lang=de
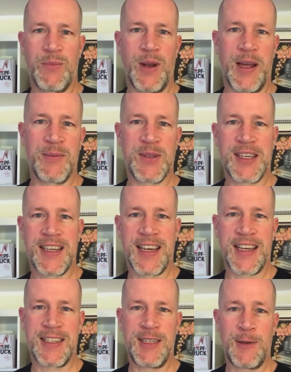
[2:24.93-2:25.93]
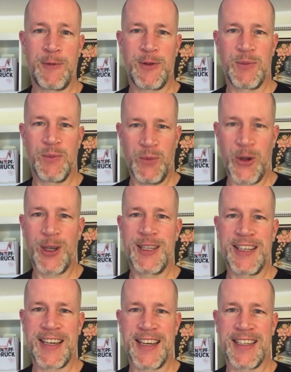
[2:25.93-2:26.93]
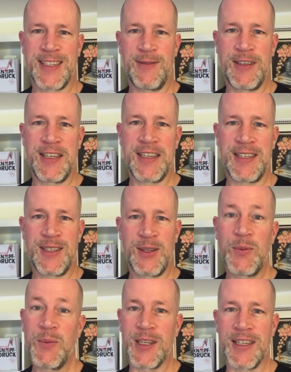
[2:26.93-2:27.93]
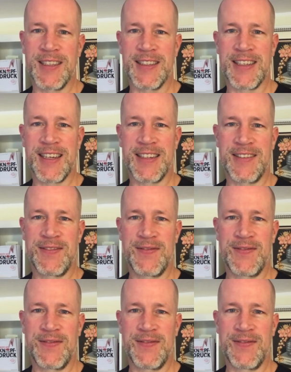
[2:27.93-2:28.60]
Bleiben Sie kreativ, möge die Kreativität mit Ihnen sein.